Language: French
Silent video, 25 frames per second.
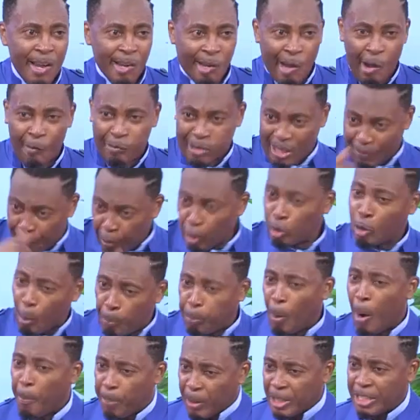que c'est votre
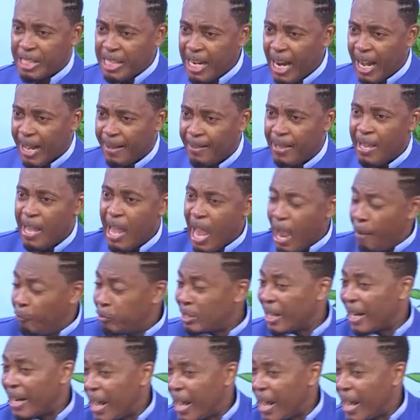propre chien, et vous